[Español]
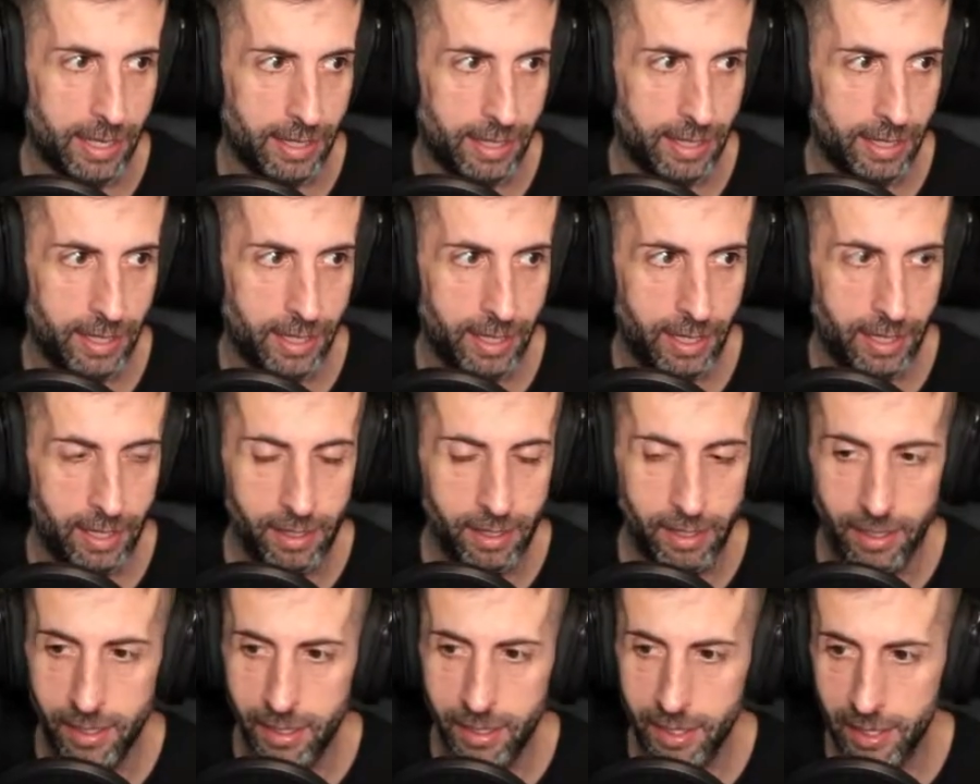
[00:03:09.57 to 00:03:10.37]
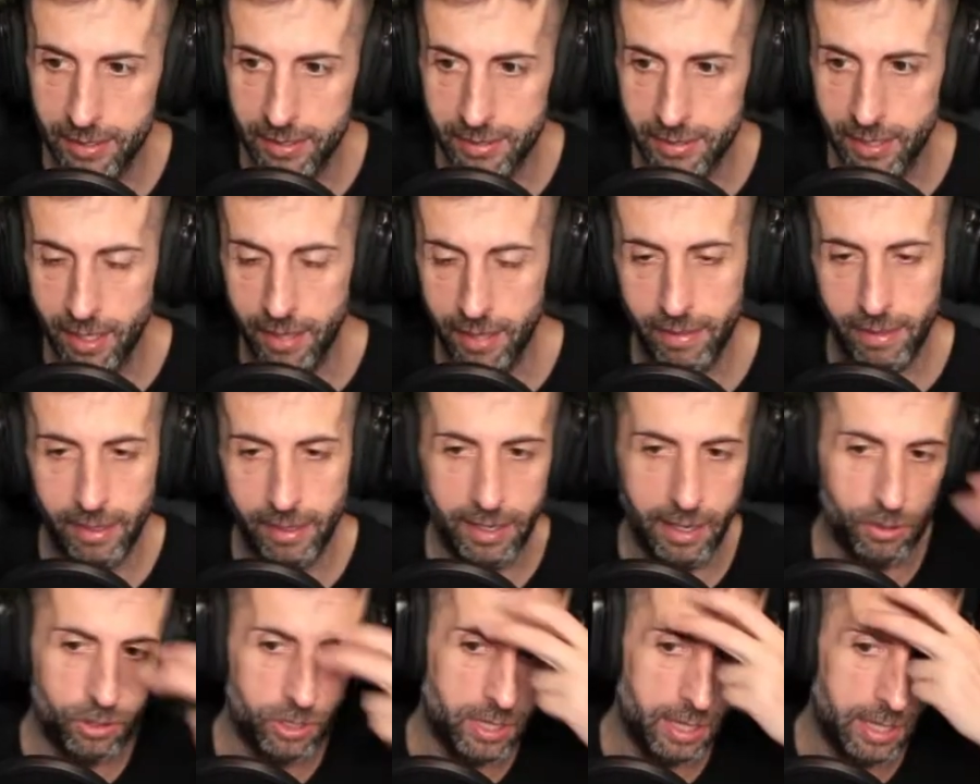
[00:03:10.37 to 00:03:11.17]
¿eh? la de
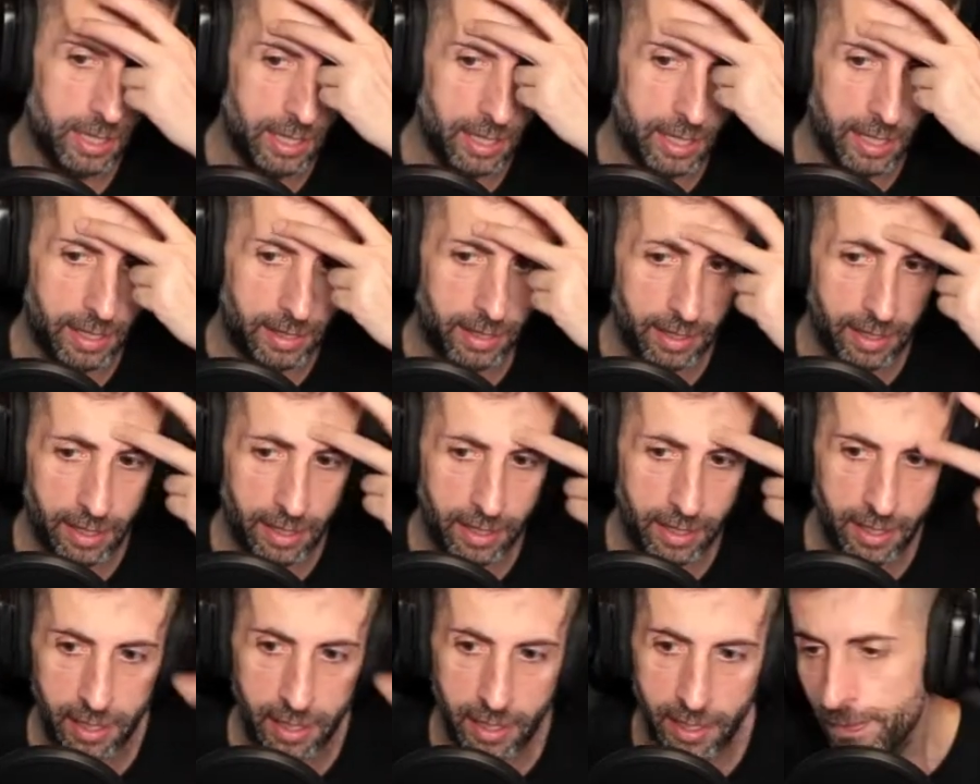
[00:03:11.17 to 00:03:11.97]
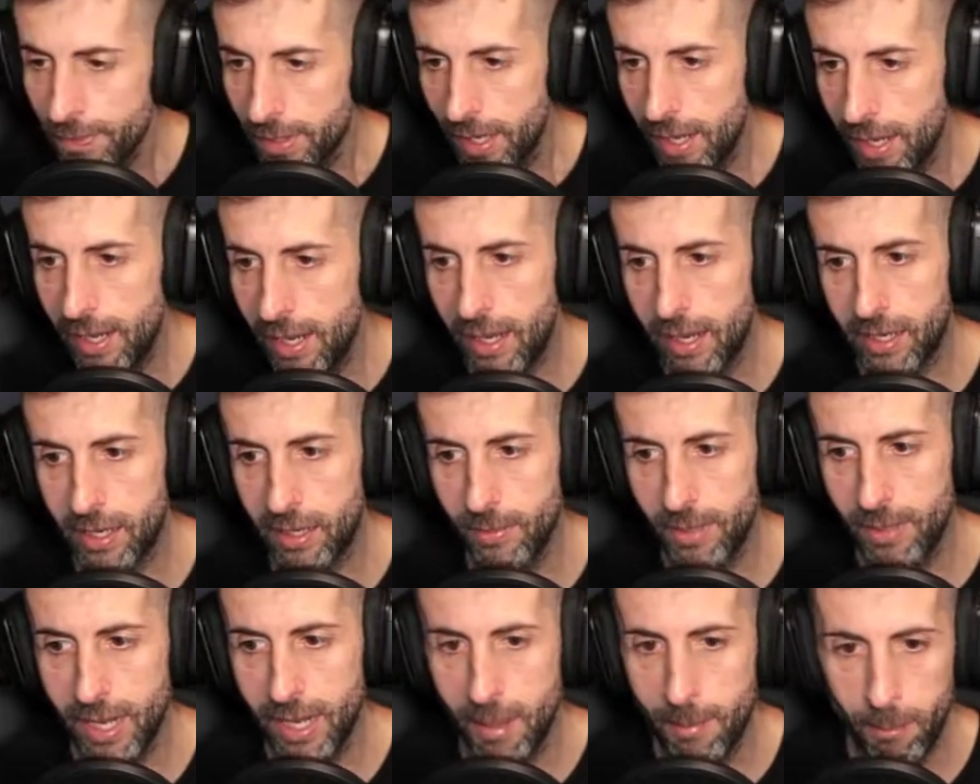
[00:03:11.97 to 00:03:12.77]
Caustic y la de. Y la de
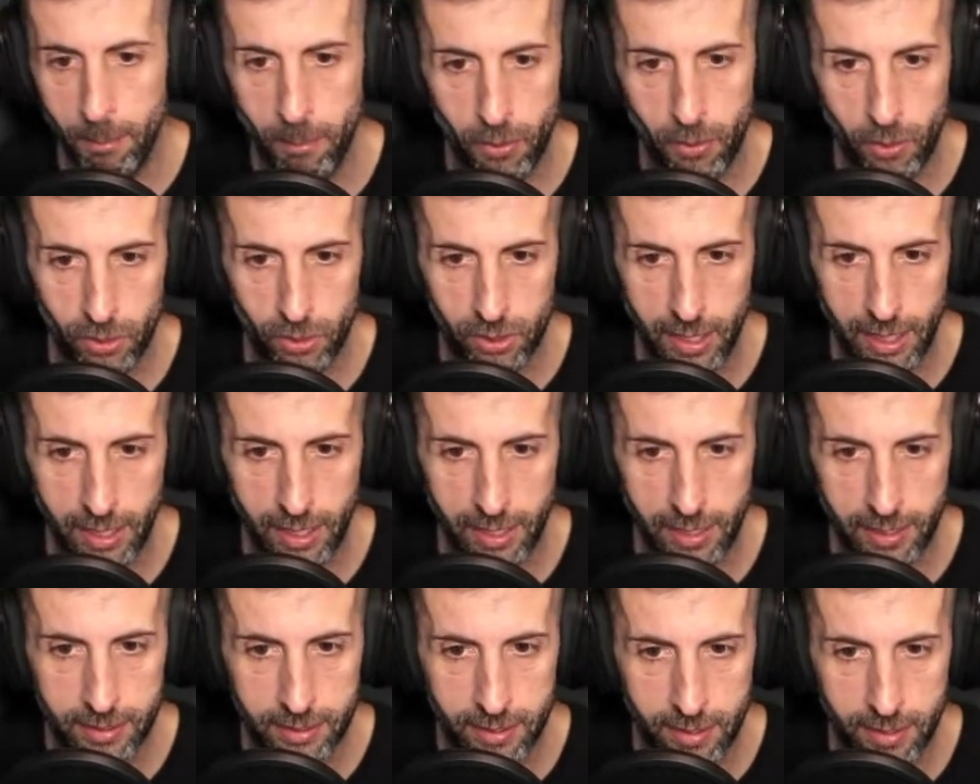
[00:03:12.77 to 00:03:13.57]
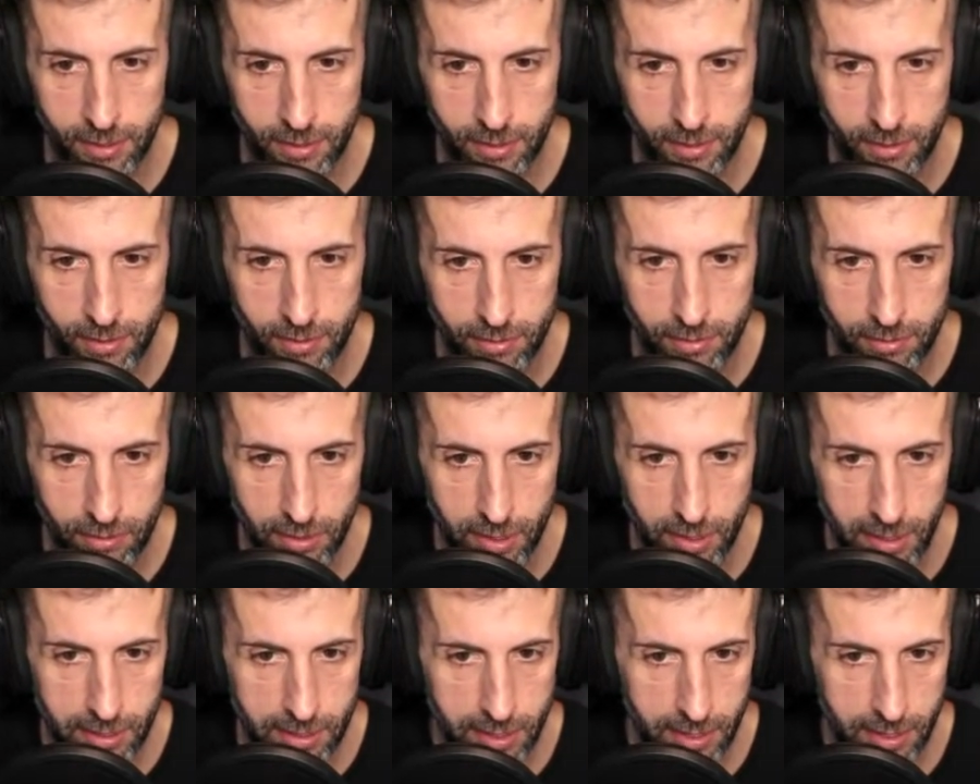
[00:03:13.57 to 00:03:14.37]
Revenant, brutales, tío.
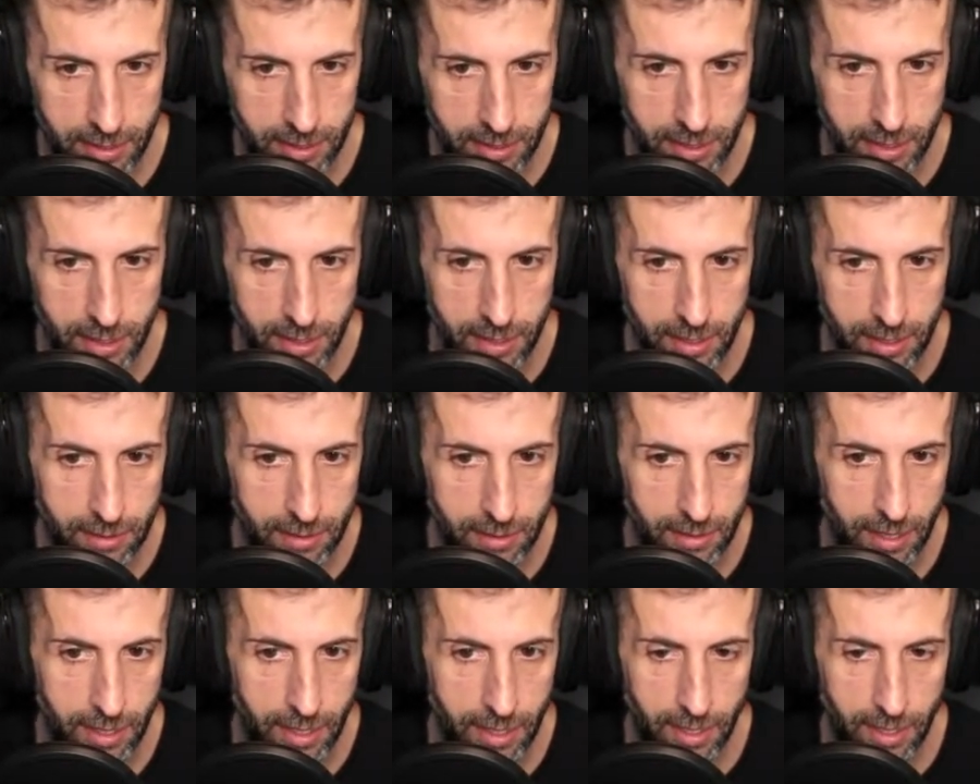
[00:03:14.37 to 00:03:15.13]
Y esa skin de la